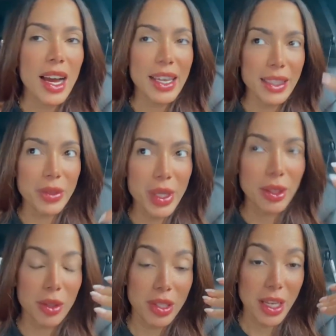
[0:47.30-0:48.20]
ainda um
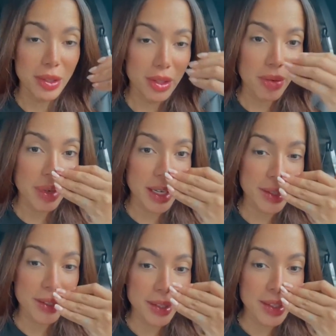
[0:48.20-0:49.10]
retrocesso tão
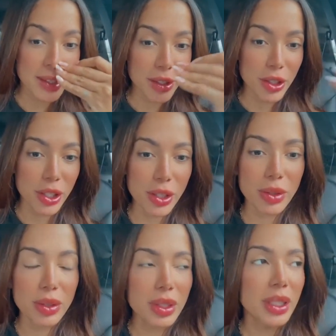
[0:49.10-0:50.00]
grande nesse
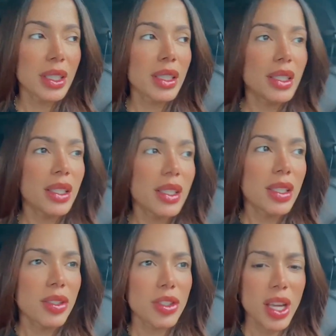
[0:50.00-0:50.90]
sentido
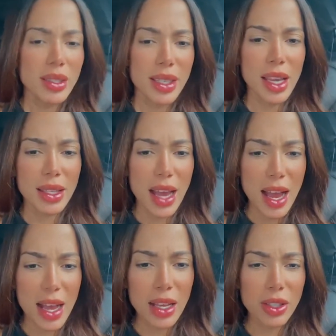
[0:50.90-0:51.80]
de
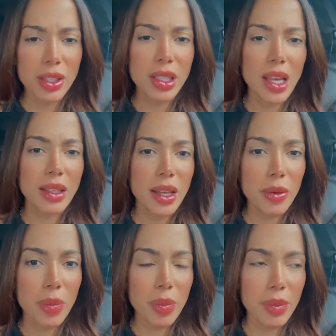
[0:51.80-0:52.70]
aceitar, de
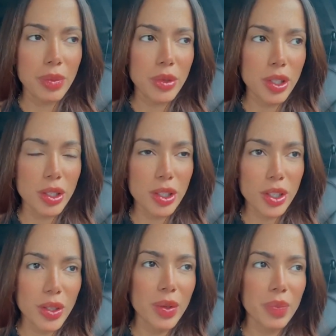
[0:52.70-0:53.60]
entender, de,
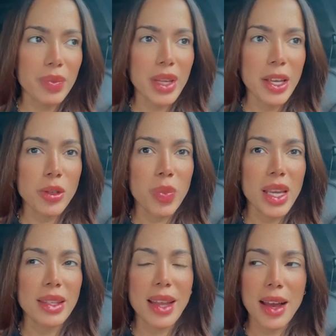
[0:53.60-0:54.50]
de
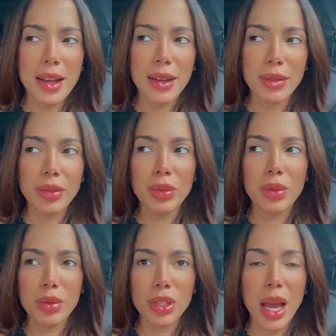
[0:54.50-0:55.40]
respeitar
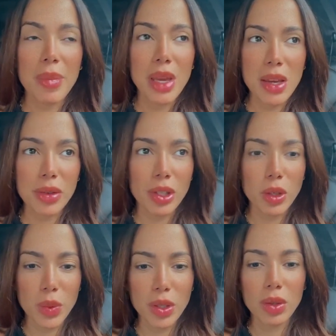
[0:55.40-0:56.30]
os caminhos
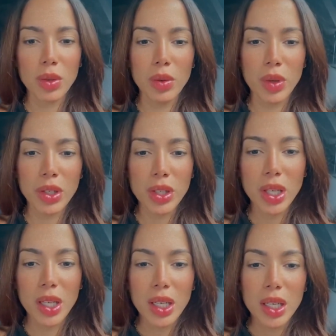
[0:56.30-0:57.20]
das pessoas.
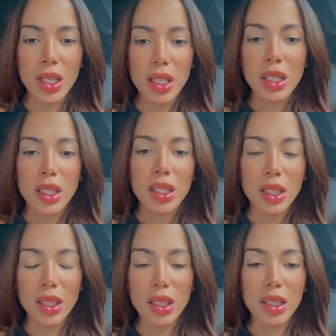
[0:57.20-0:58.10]

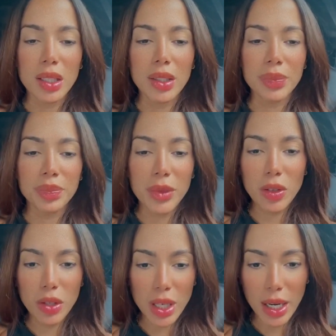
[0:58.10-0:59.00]
E
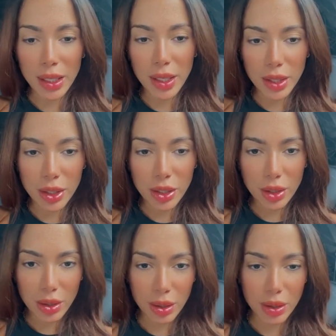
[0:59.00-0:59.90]
deixa eu tirar aqui
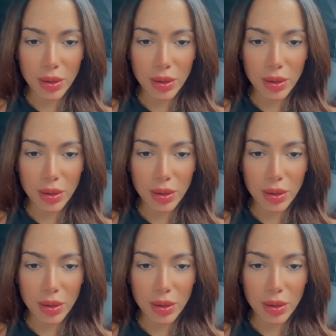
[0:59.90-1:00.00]
as,